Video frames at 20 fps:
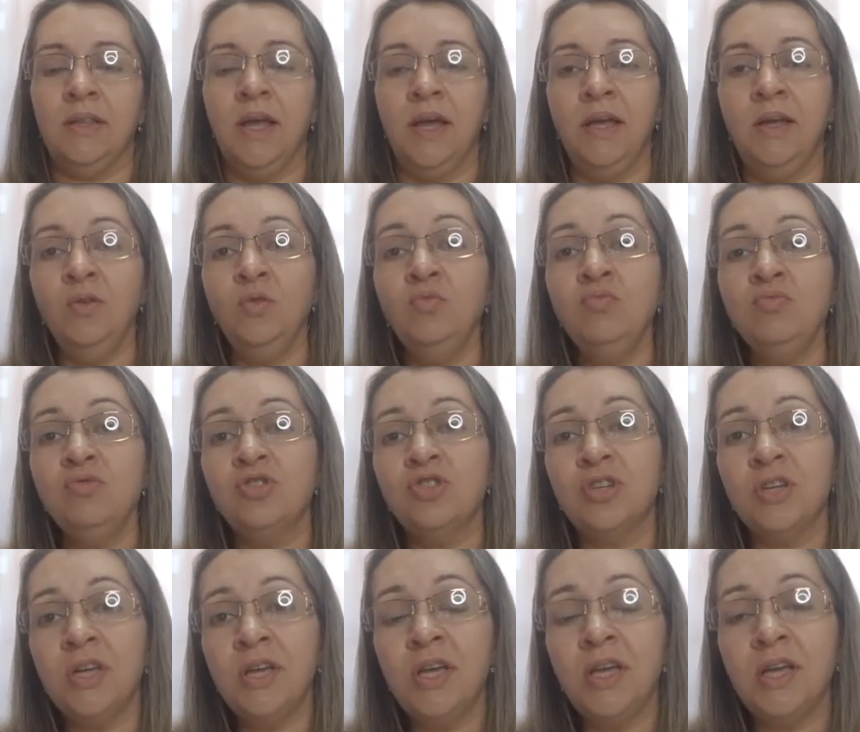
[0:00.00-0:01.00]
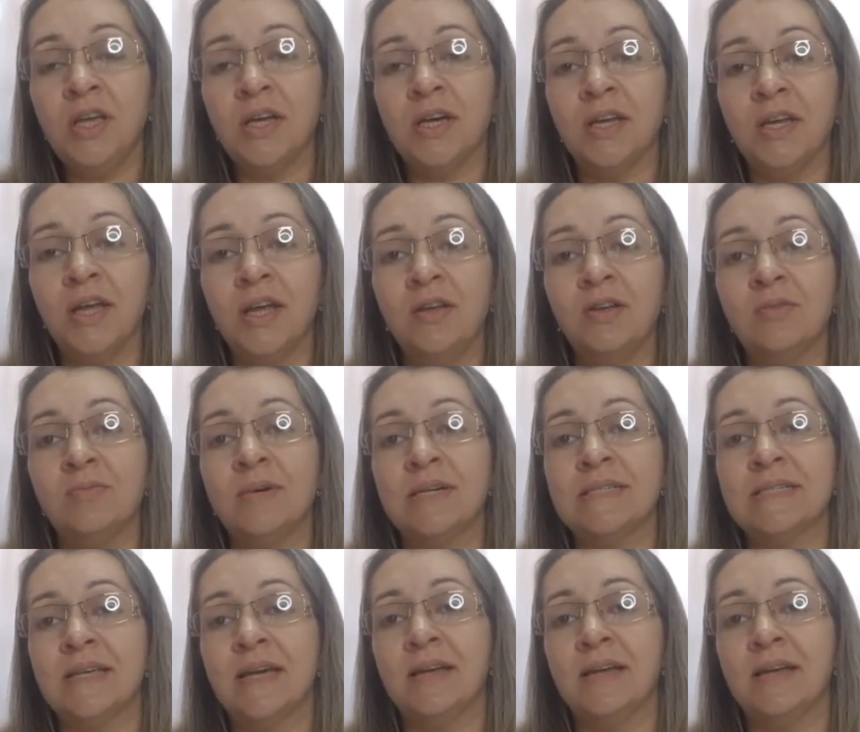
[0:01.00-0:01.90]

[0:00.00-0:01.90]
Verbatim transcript: Daí num dia, né, numa